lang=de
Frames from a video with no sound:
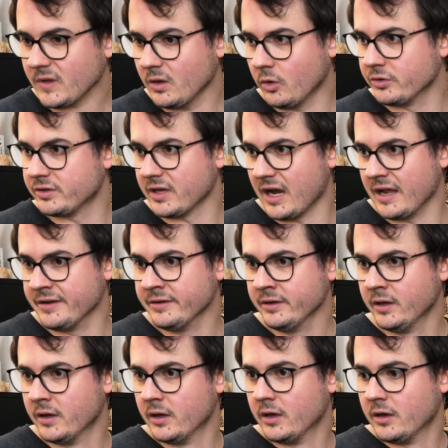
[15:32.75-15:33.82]
Und dann
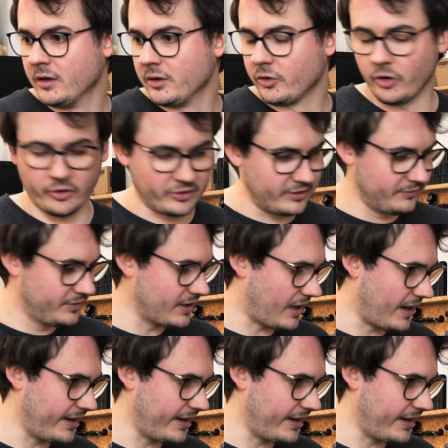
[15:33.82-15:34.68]
können wir